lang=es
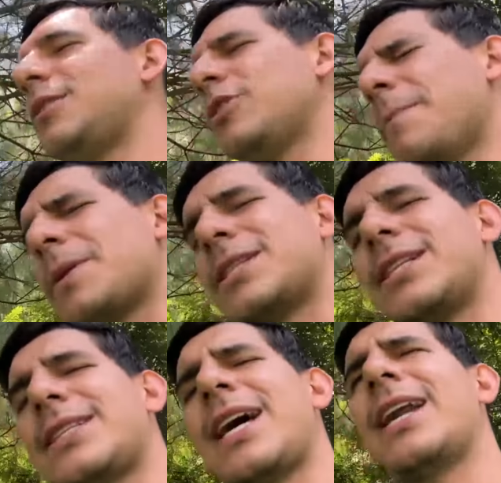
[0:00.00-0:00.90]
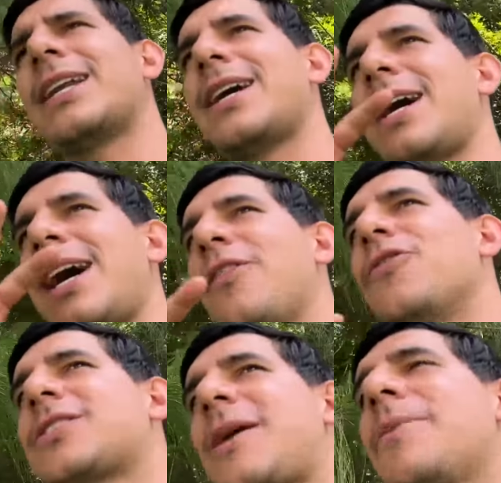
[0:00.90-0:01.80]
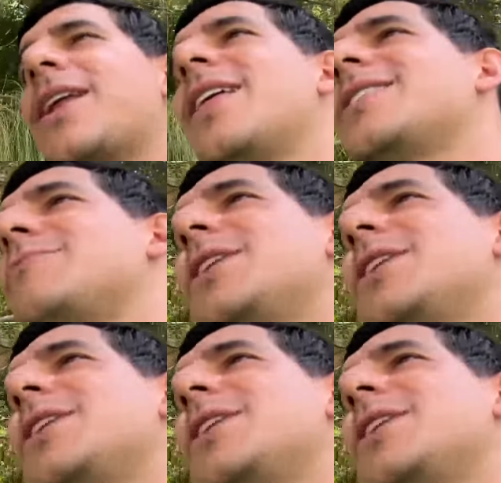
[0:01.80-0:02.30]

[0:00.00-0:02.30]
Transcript: Les voy a presentar a dos camaradas